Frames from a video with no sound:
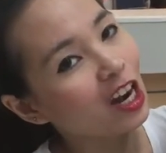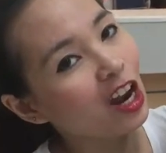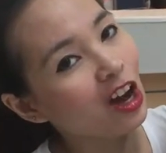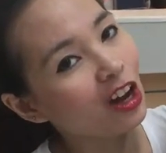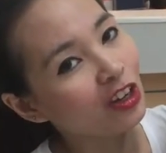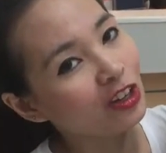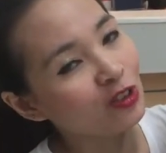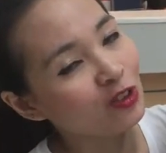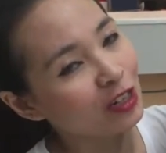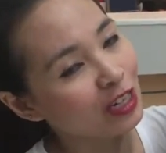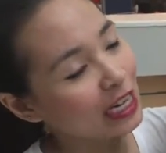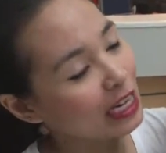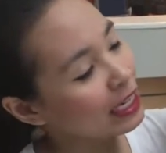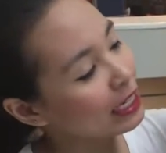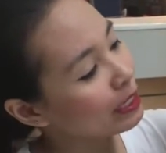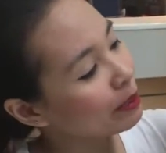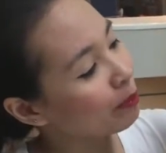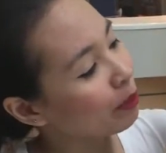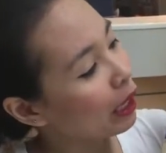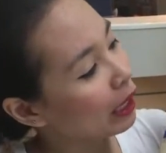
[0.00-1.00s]
รออ
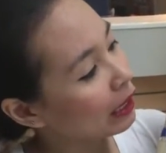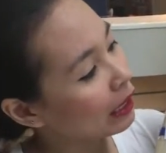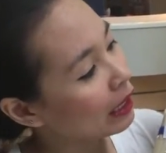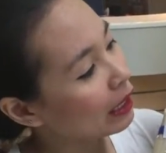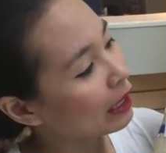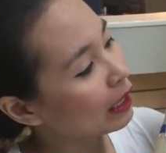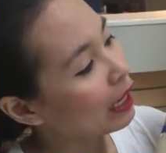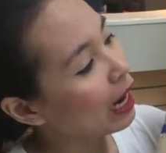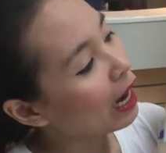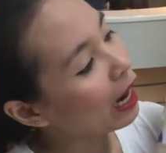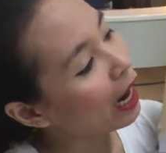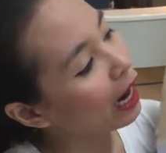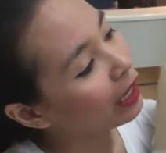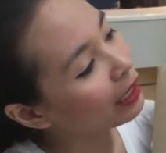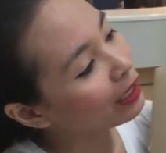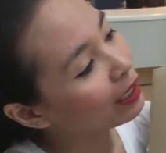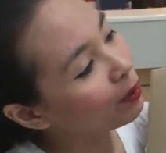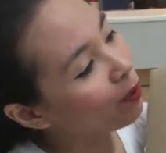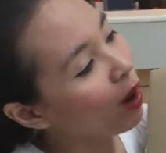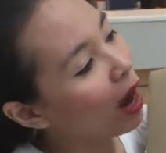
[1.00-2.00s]
ยู่20นาทีทั้
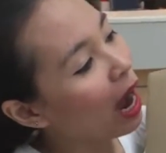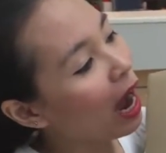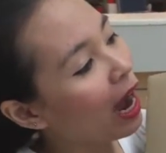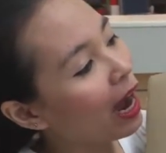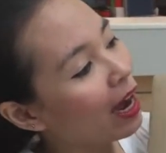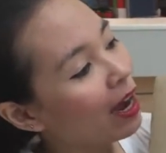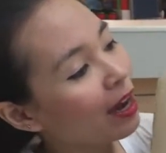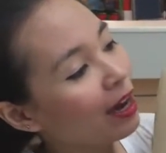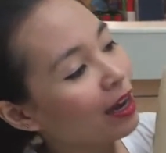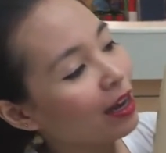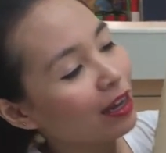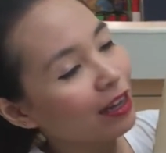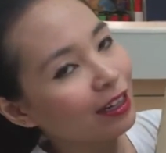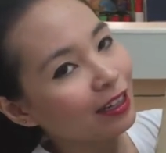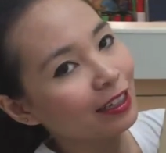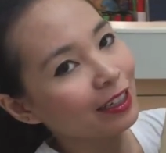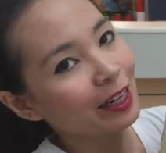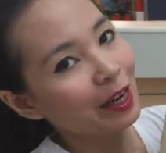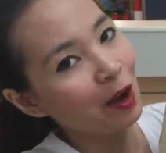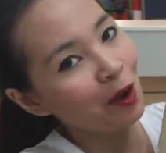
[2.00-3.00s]
งที่ว่า
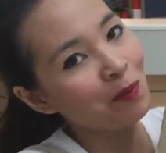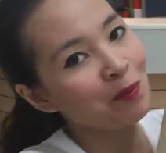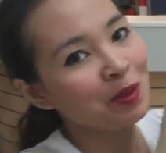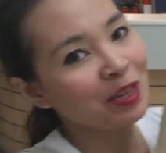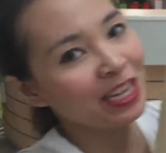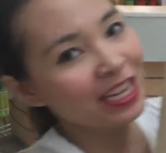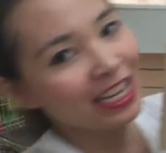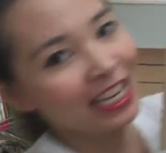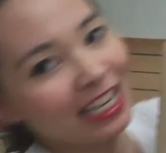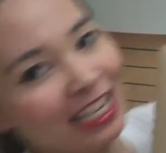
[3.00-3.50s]
ก็มี